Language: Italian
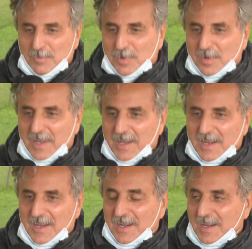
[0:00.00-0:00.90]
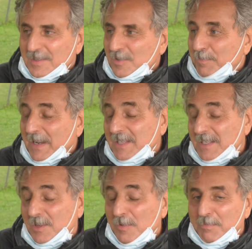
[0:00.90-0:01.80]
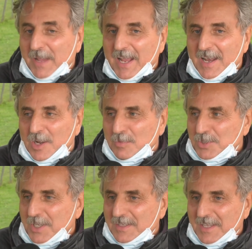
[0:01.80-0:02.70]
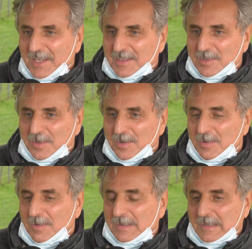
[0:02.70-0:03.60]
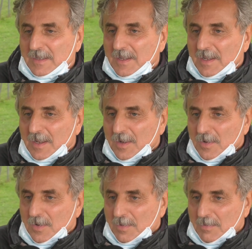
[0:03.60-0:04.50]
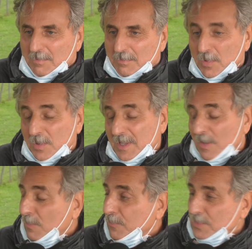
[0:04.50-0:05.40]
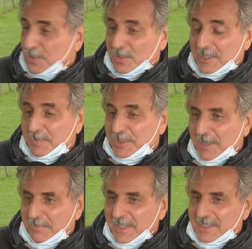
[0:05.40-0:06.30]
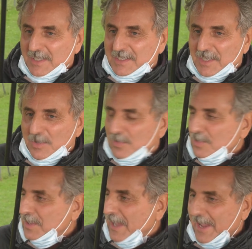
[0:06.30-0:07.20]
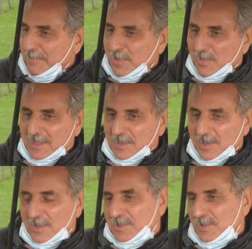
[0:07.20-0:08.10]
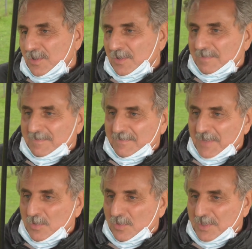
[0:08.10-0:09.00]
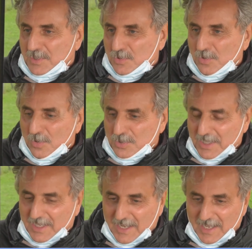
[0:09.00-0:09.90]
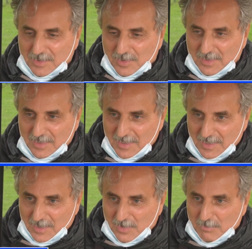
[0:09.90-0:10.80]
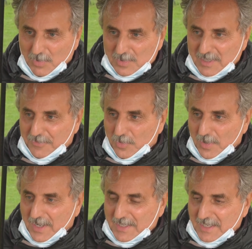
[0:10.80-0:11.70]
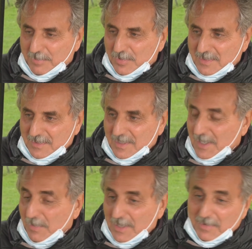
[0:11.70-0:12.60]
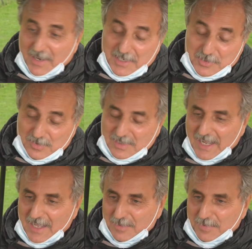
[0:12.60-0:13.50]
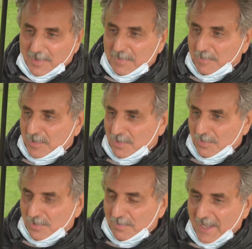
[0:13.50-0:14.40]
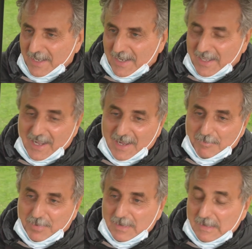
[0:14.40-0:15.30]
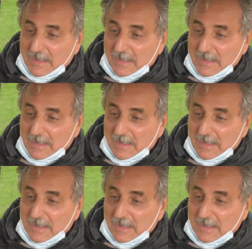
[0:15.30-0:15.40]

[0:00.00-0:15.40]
buona non partita non bella come ho già detto molta confusione specialmente nel secondo tempo quando loro sono venute su cercando con molta foga di, di riequilibrare il risultato però abbiamo tenuto bene il campo